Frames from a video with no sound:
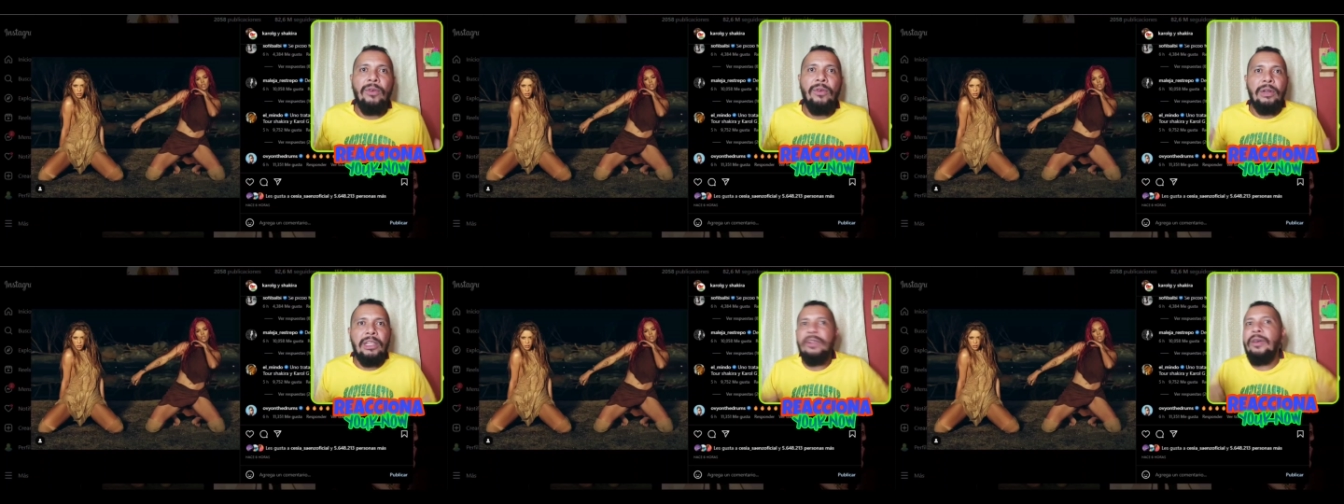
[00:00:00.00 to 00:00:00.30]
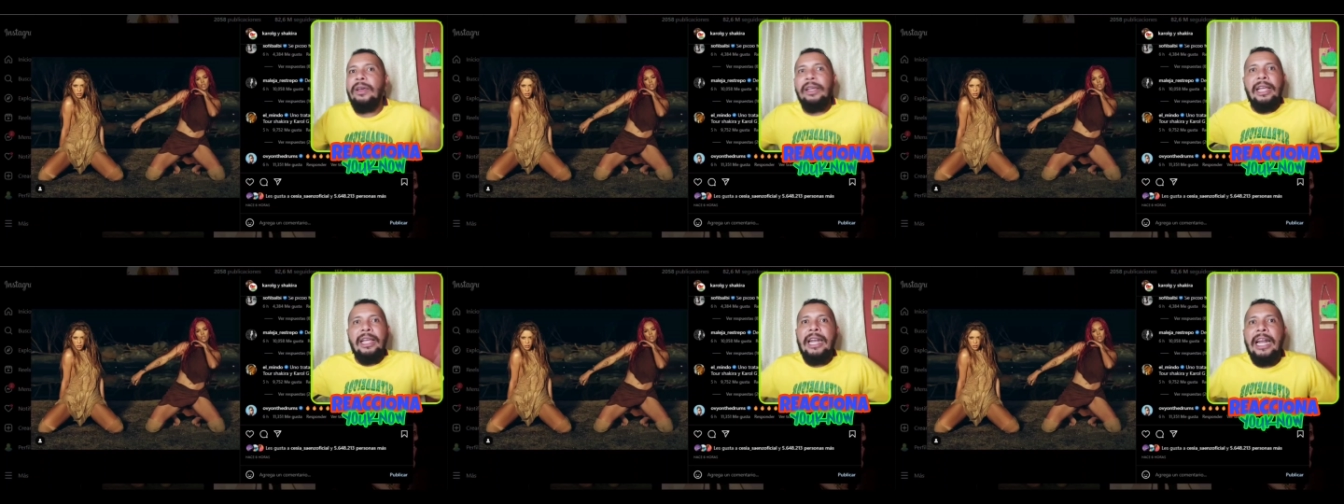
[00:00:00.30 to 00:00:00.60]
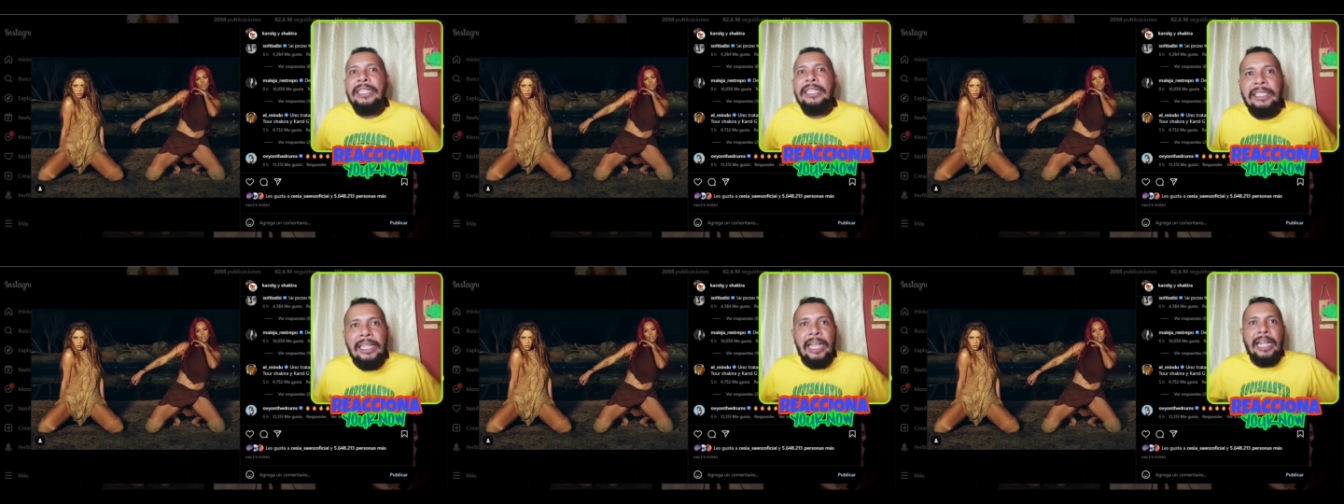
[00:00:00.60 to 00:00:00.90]
Unidos en el
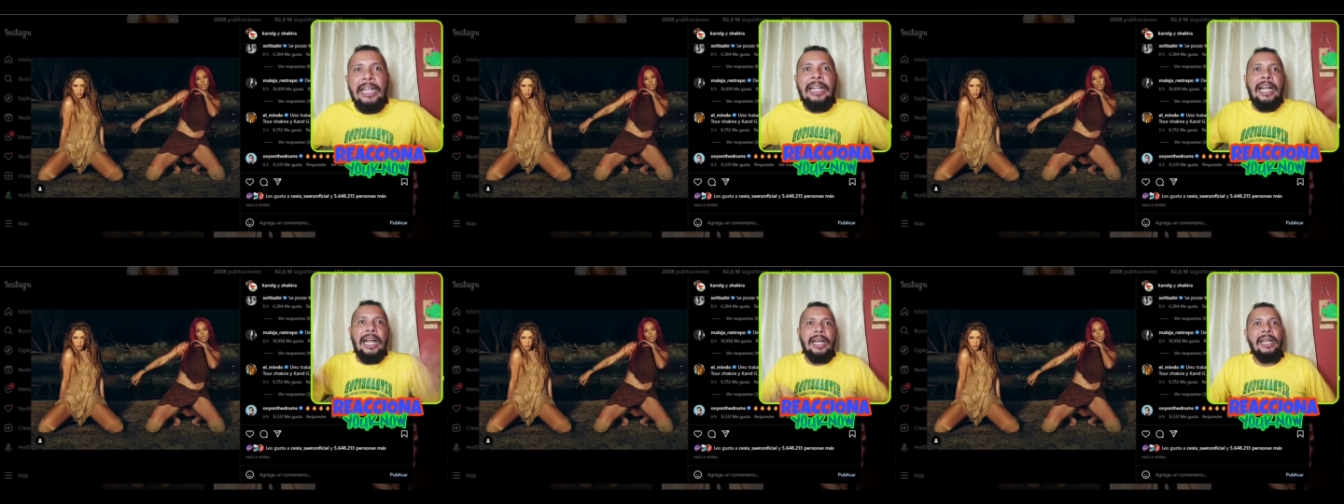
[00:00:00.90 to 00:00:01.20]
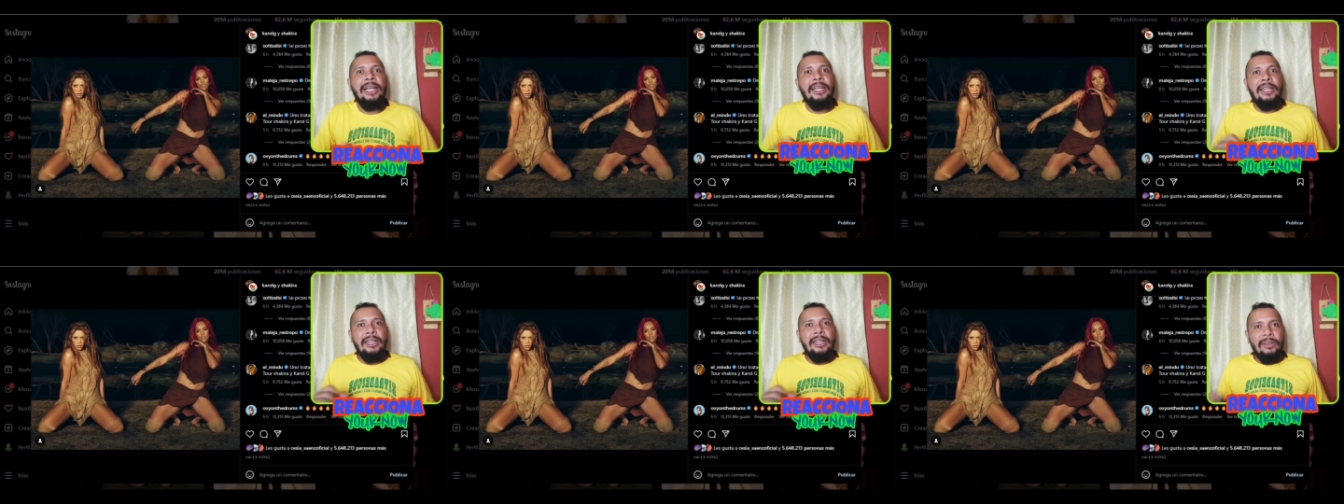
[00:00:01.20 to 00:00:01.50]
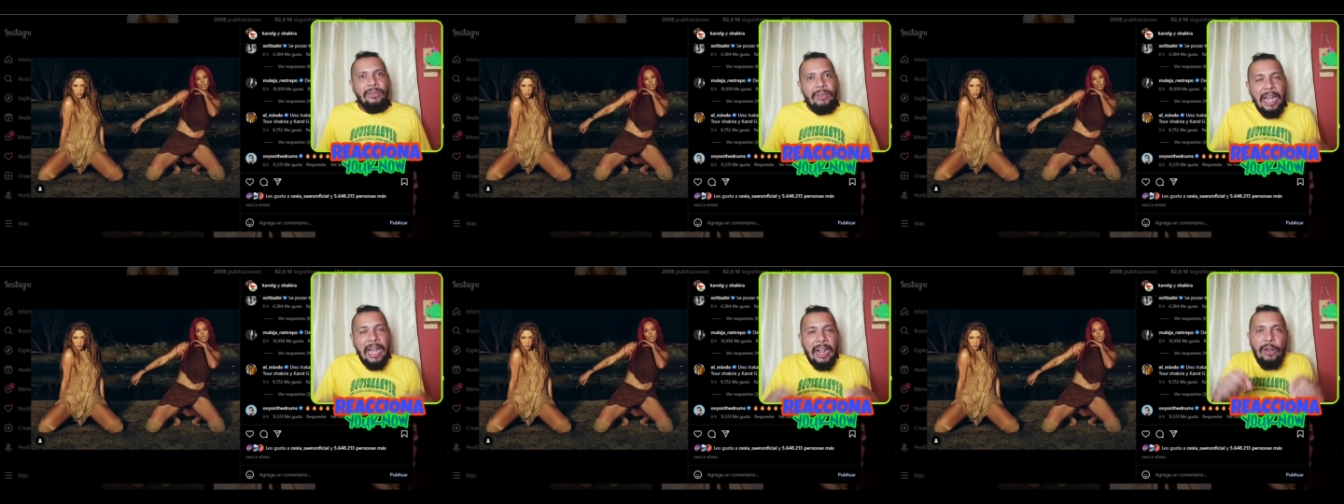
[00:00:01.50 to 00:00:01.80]
Azteca,
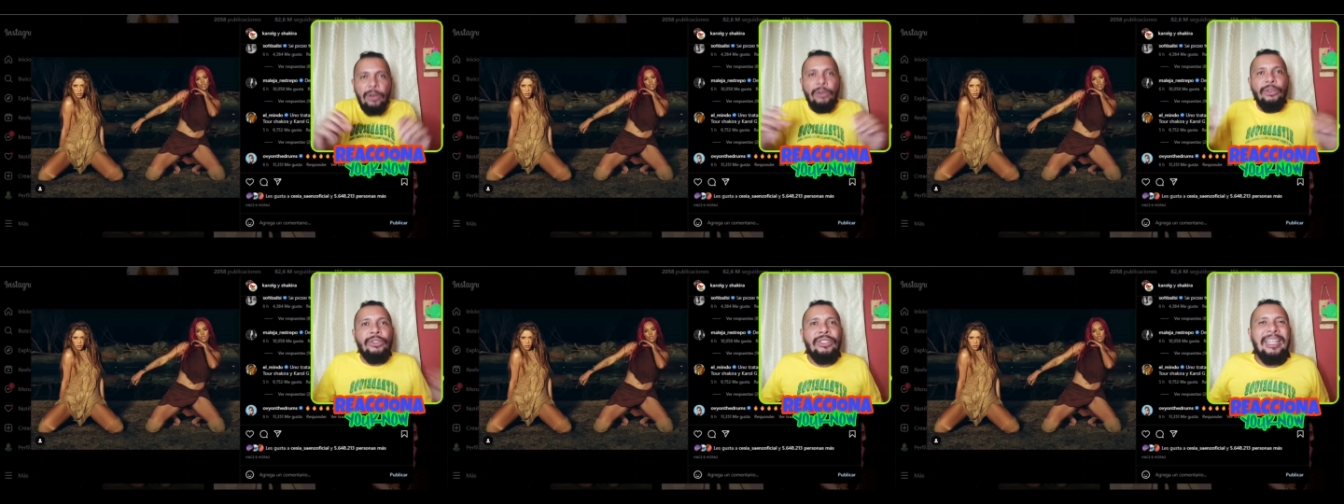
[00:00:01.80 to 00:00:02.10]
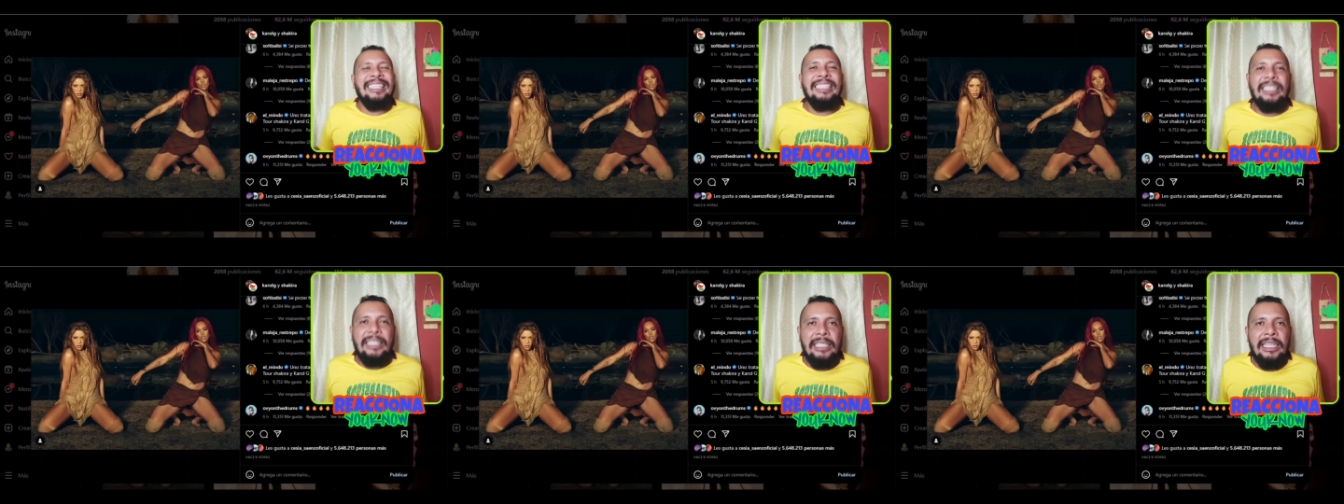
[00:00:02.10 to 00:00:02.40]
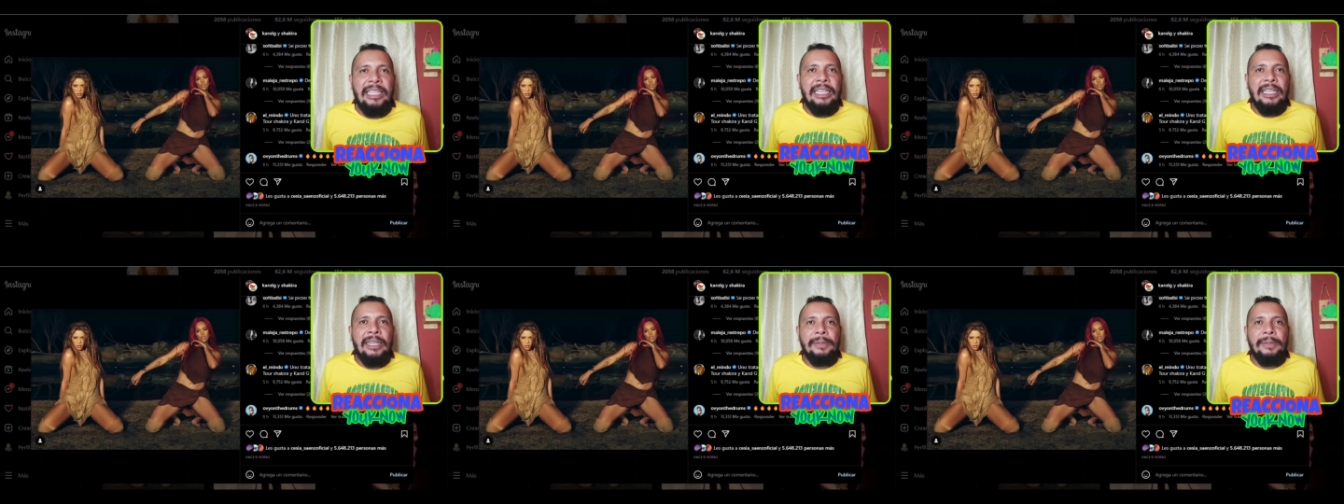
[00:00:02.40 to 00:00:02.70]
una cosa
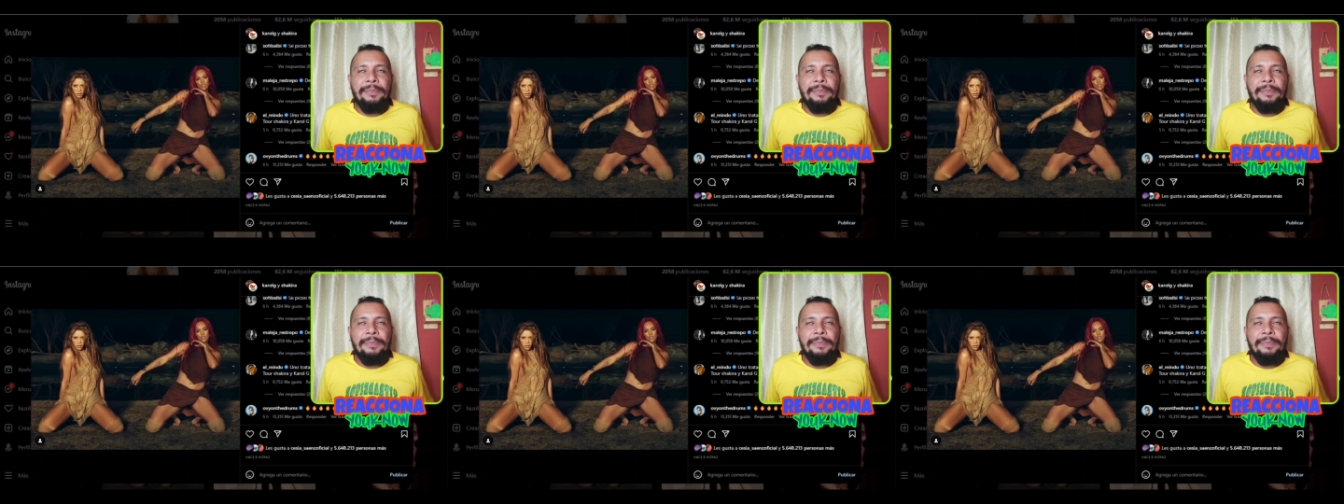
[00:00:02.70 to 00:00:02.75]
así.